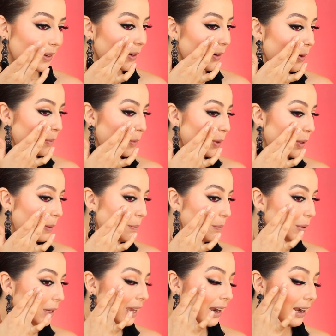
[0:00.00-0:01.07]
como de
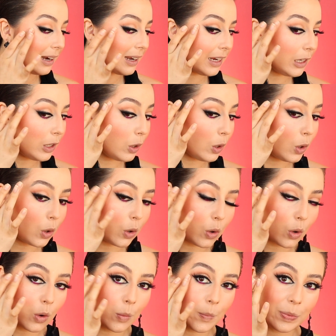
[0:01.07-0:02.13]
piel y
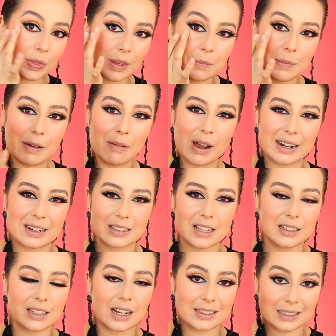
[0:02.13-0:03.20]
no me va a
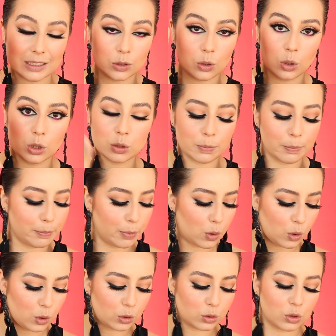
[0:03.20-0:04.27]
resaltar tanto los
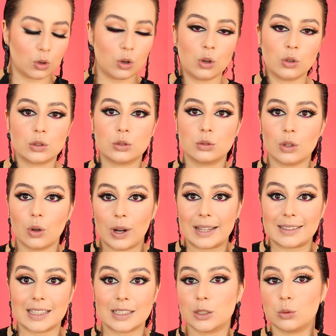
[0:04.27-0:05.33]
poros o, los, o
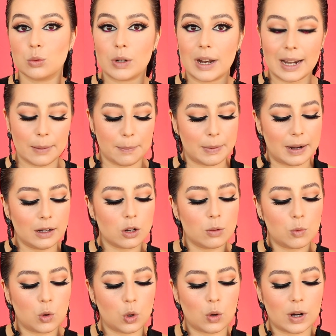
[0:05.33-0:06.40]
la textura de la piel
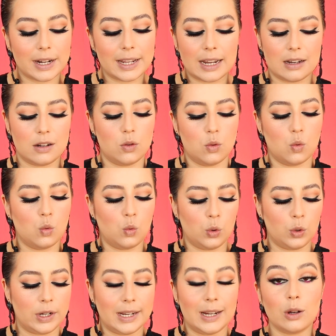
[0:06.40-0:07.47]
como lo haría
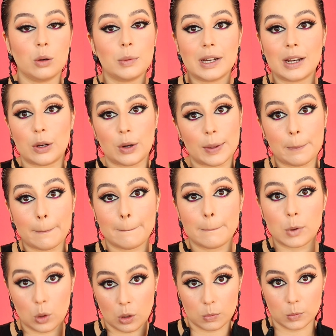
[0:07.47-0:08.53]
un iluminador en
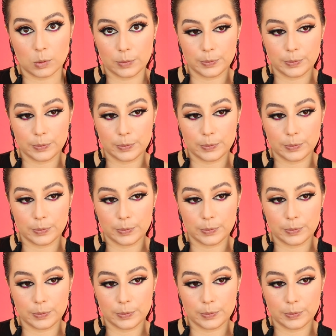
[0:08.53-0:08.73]
polvo.